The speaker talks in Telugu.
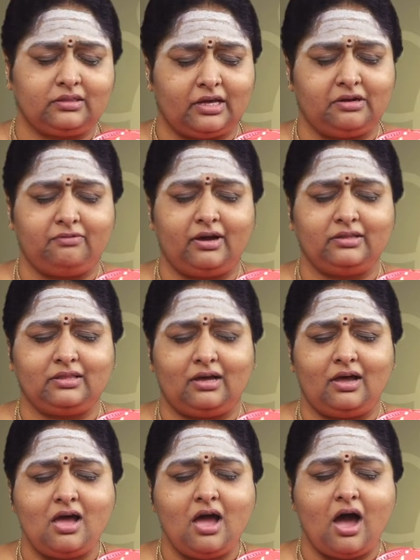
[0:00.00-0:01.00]
తర్వాత
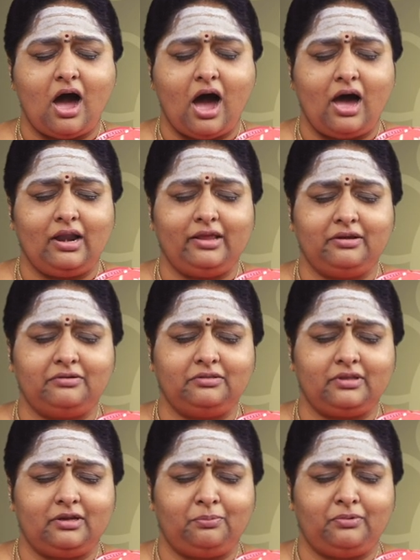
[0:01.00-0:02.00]
ఆలయం
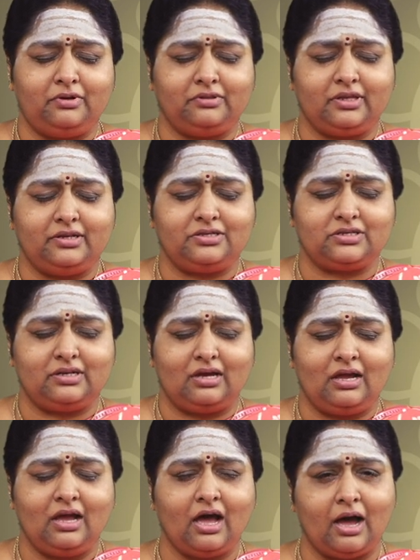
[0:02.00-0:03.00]
తరుపులు తెరిచిన
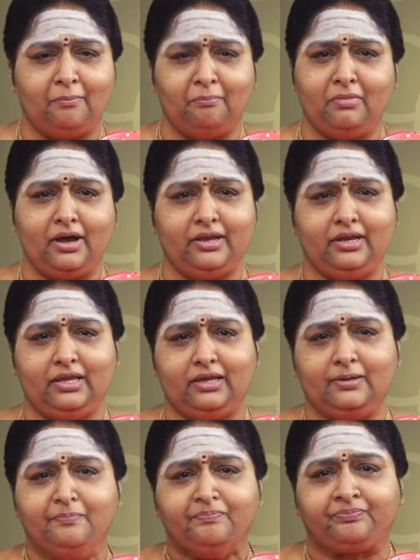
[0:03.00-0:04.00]
అమ్మాయిని
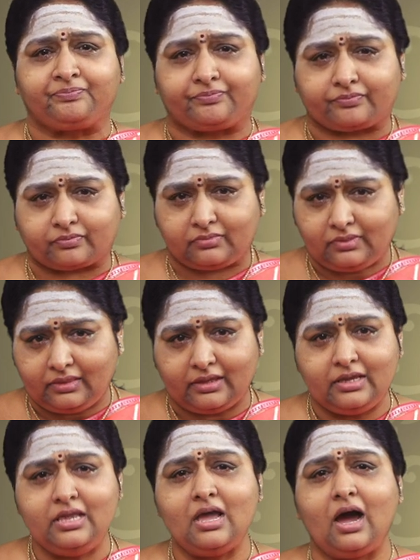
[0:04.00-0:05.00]

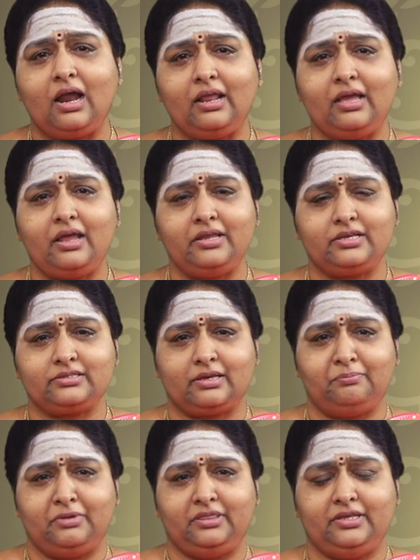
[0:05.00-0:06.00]
ఈ ఆలయానికి
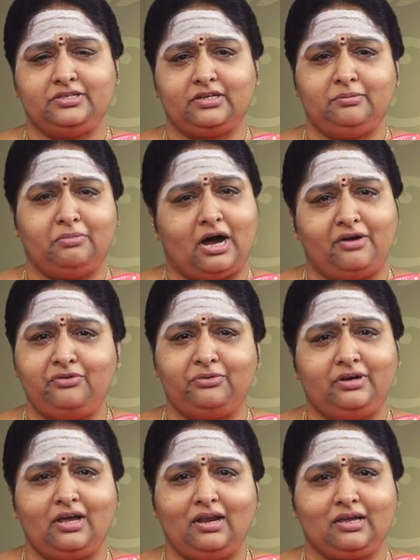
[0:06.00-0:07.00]
సంబంధించిన బావి
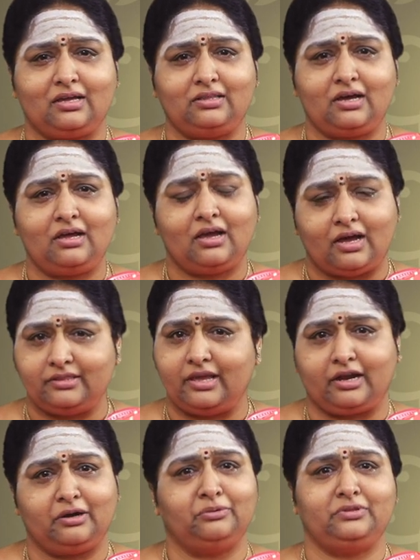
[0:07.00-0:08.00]
ఉండాలి కదా అది
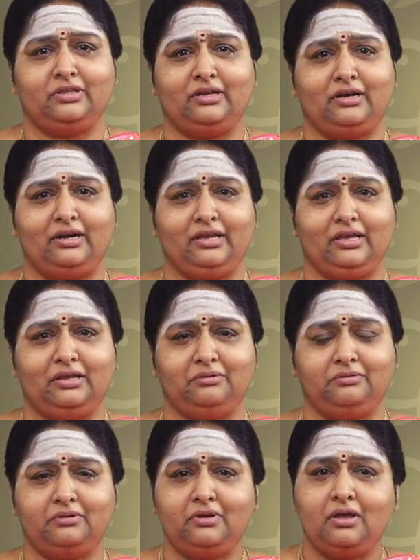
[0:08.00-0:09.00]
ఎక్కడ ఉందని అడిగాను
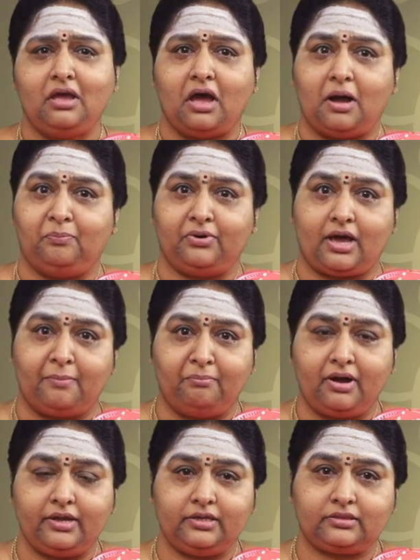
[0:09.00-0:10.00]
అప్పుడు
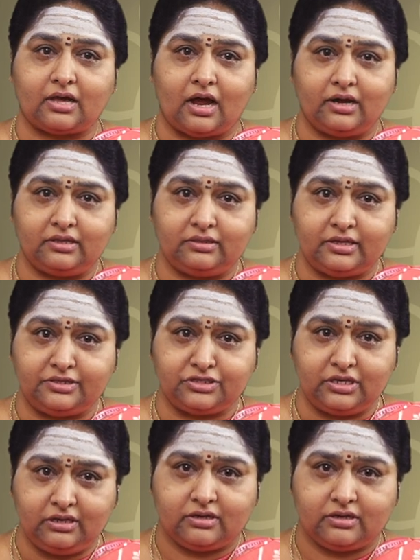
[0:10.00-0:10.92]
అమ్మాయి తాళం తెచ్చి